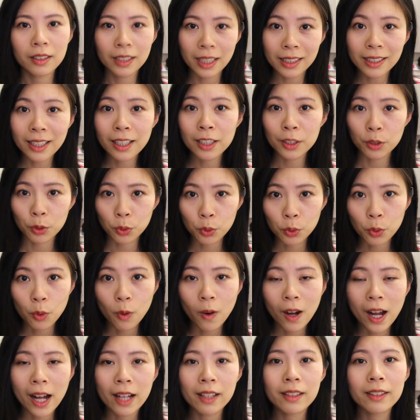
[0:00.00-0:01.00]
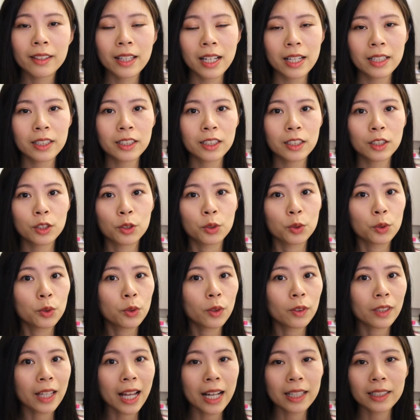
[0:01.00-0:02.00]
当然很多啊。但是如
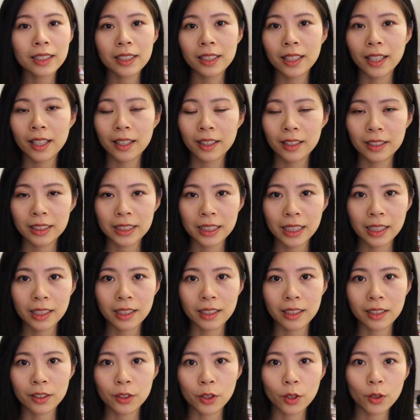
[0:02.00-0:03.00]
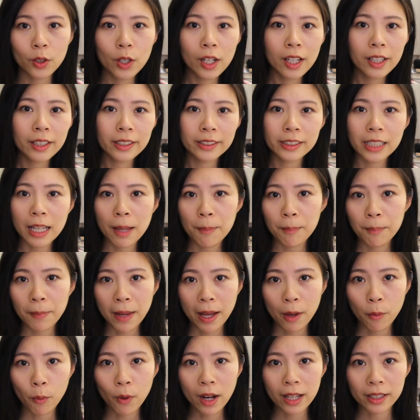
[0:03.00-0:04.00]
果他今天的金额有三
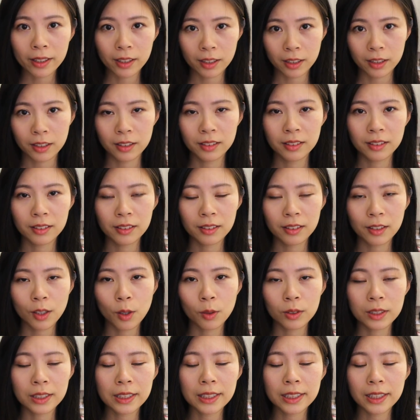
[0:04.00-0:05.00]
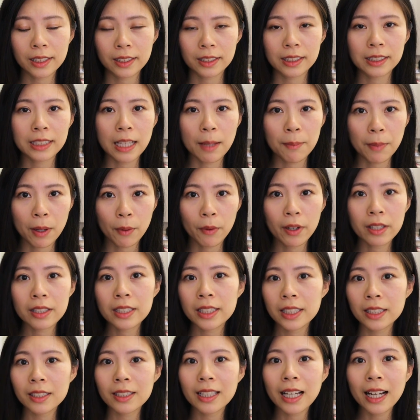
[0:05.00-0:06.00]
百万呢？投资金额是三百
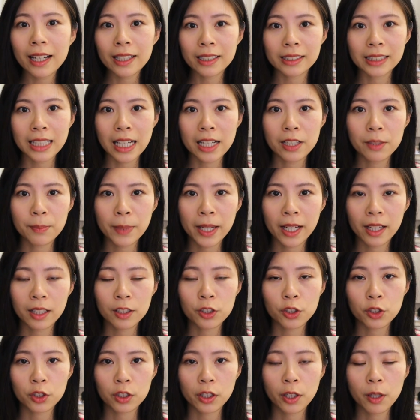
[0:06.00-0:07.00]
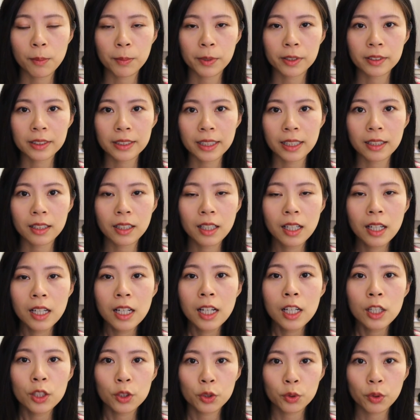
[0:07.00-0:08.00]
万，其实他也才赔了十六 percent。
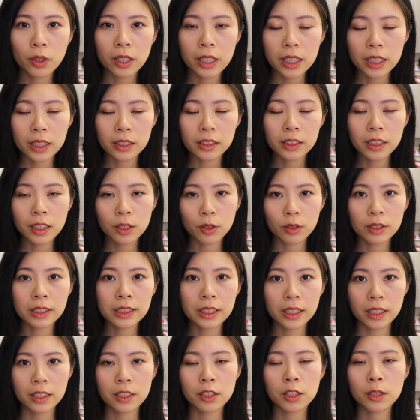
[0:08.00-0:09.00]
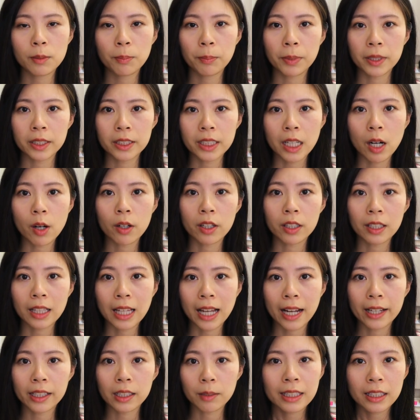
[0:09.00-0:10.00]
所以这个东西真的是比较而
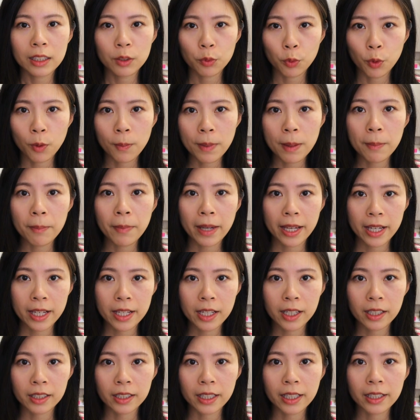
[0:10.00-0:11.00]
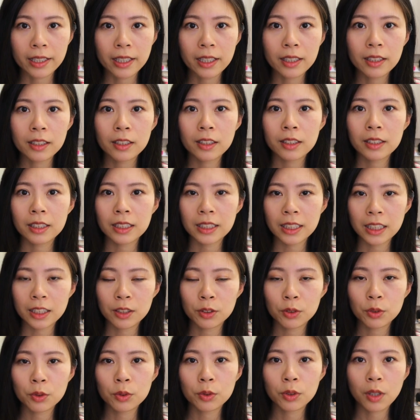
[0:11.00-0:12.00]
来。我们每一个人
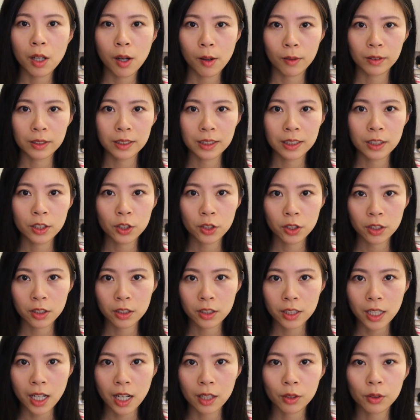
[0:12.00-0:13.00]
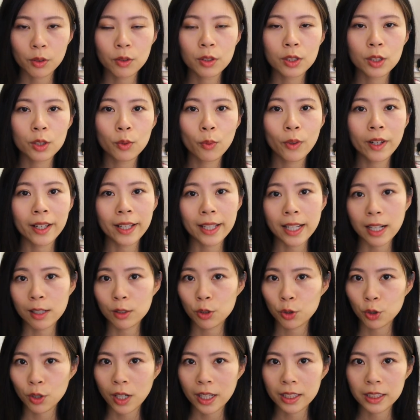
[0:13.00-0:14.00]
进入投资市场都是为了
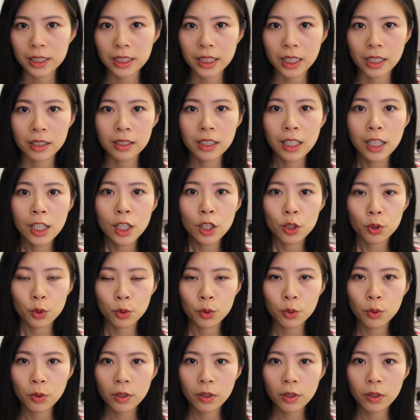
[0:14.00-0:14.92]
要赚钱。如